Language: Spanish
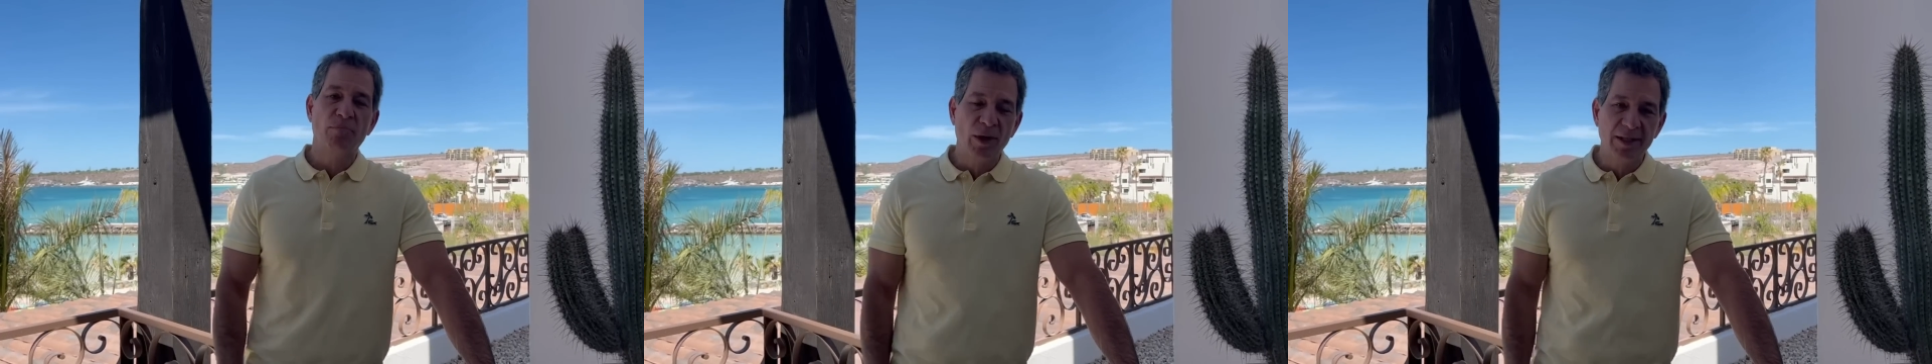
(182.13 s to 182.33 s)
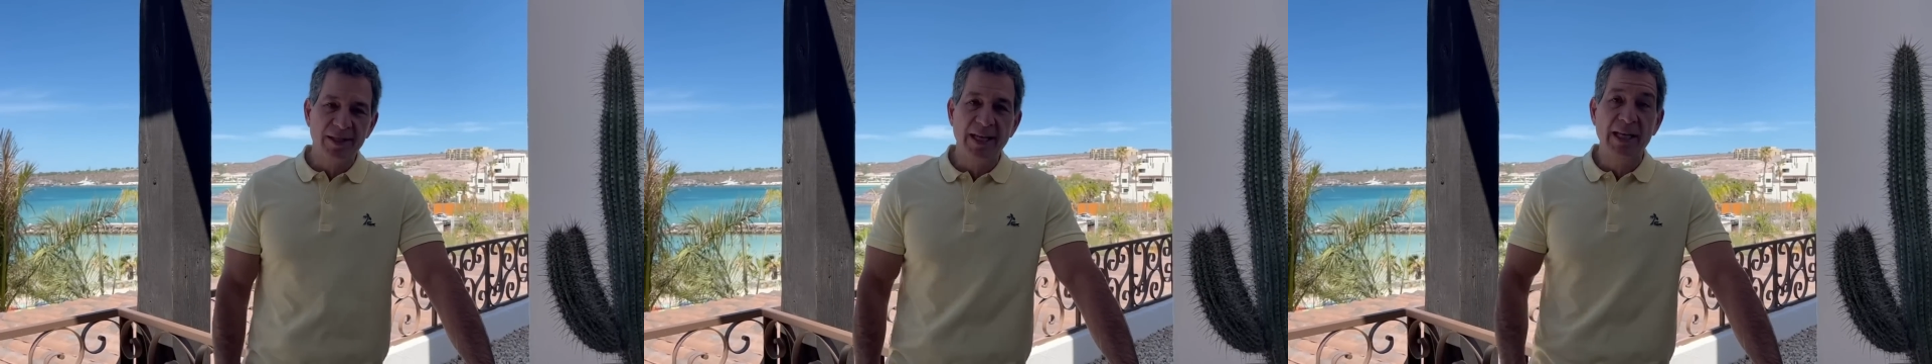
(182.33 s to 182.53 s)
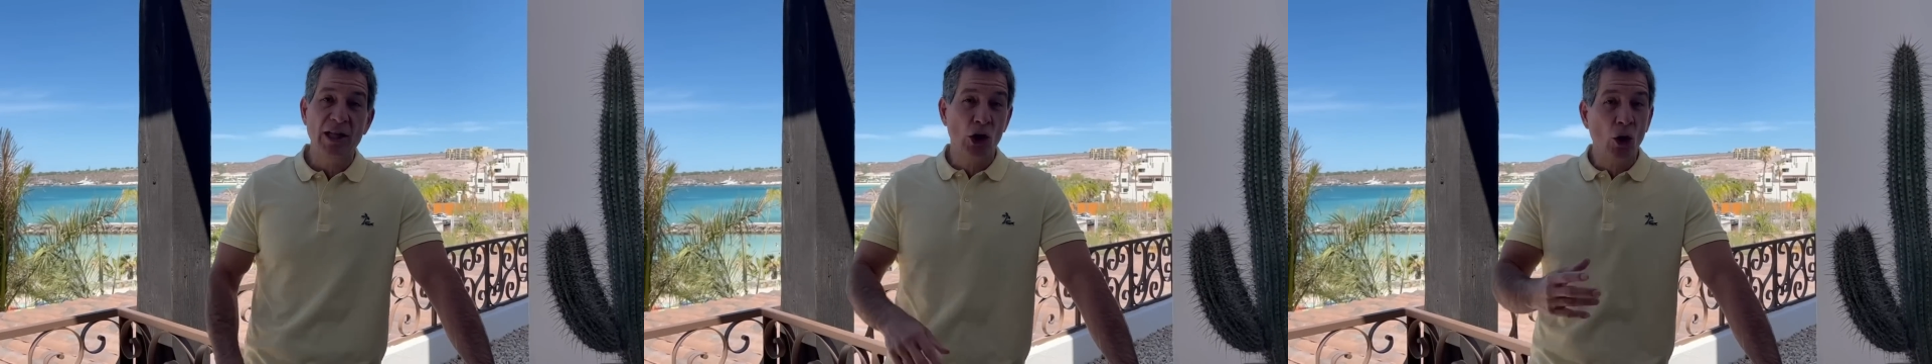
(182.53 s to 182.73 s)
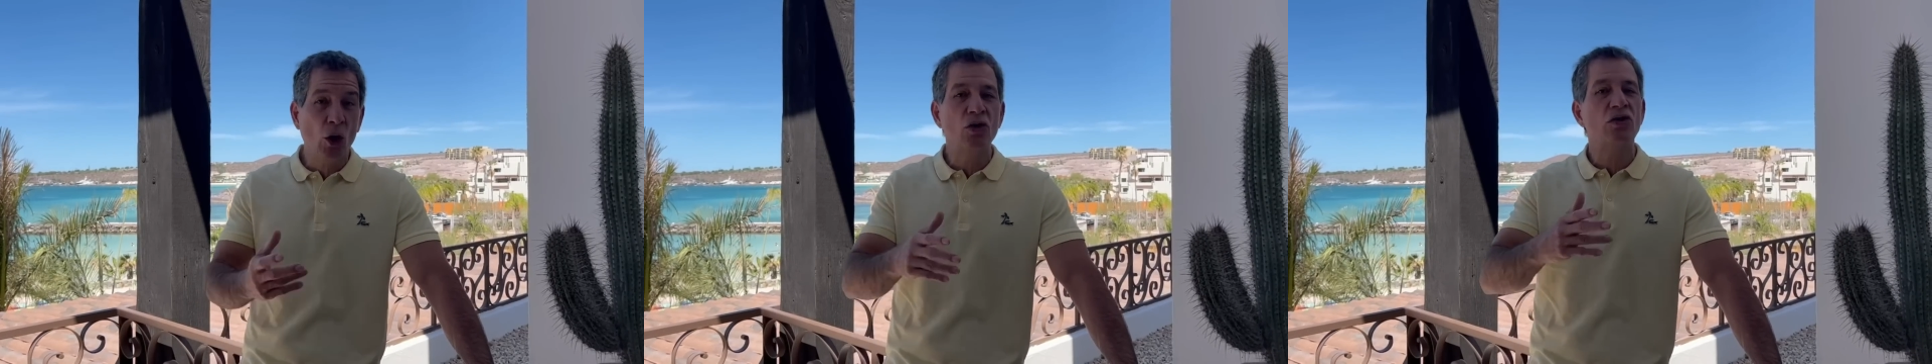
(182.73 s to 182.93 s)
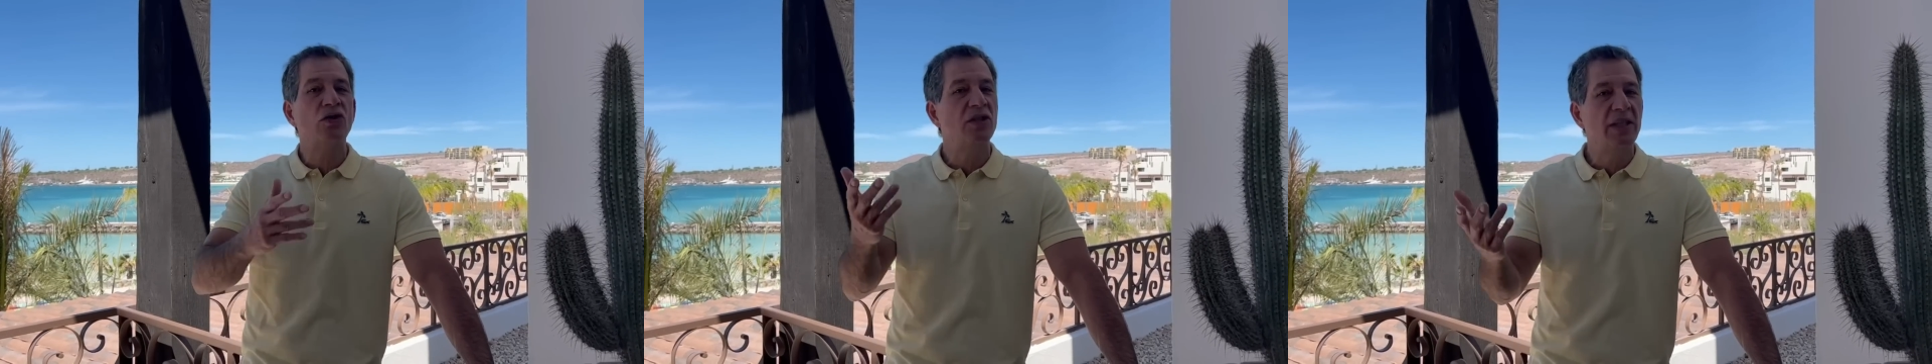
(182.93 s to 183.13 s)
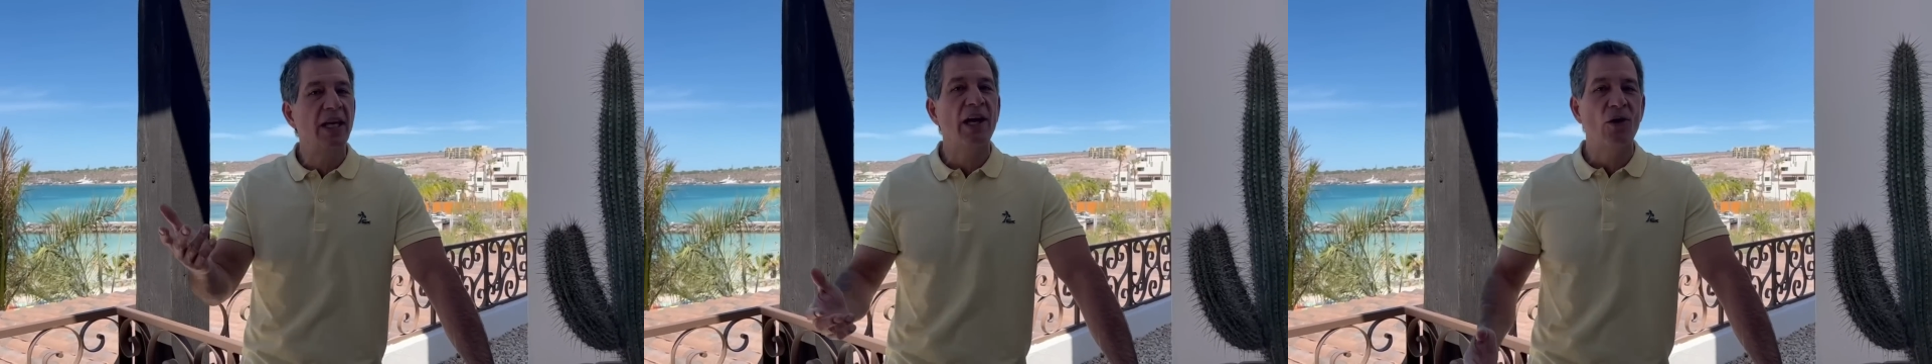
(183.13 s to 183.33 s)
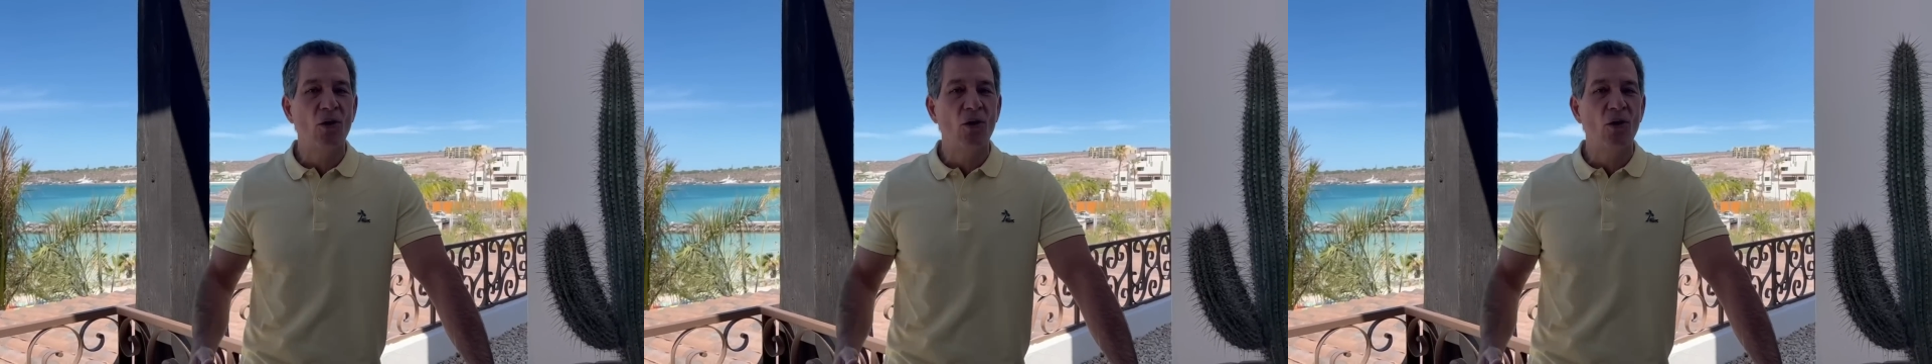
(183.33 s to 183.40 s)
Pues sí, dos ya no